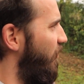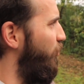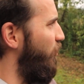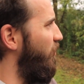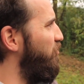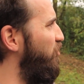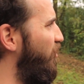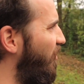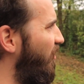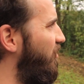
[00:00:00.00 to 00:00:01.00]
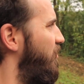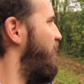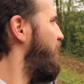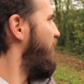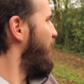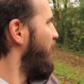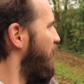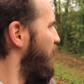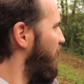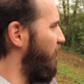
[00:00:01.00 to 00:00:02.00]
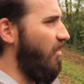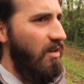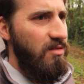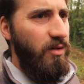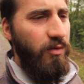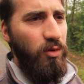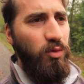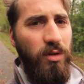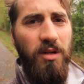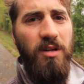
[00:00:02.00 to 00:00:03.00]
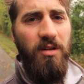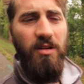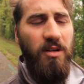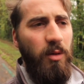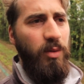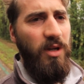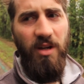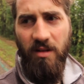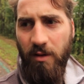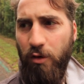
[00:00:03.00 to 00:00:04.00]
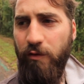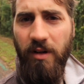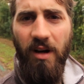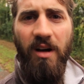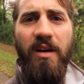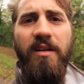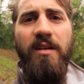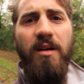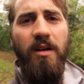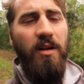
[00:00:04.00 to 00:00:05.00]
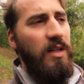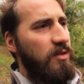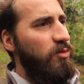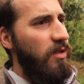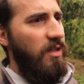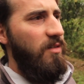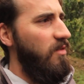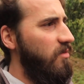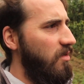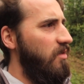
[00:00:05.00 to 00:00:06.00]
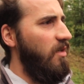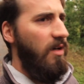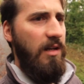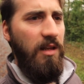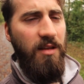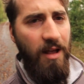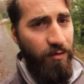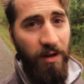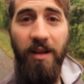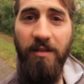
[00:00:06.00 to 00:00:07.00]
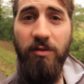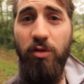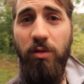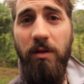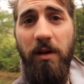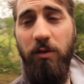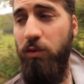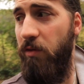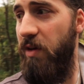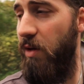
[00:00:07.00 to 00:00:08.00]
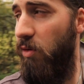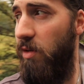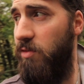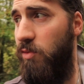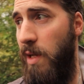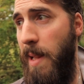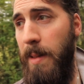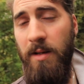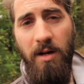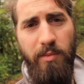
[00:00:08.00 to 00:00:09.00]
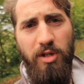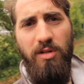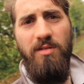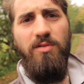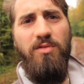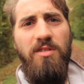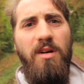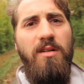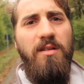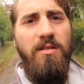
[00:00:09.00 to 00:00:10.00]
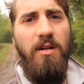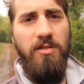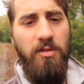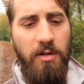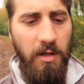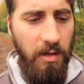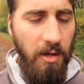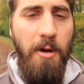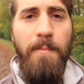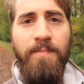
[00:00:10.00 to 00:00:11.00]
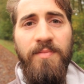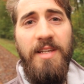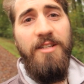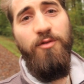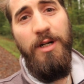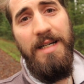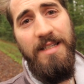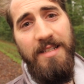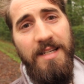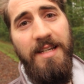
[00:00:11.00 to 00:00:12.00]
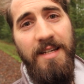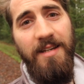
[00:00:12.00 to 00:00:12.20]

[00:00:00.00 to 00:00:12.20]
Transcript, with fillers: Aber ja, ich denke es einfach ruhig hier. Ich glaube, ich gehe jetzt auch wieder rein. So der Hit ist das hier gar nicht. Ich dachte, vielleicht ist es ein schöner Naturweg oder so. Aber hier ist sonst gar nichts. Also, das war's.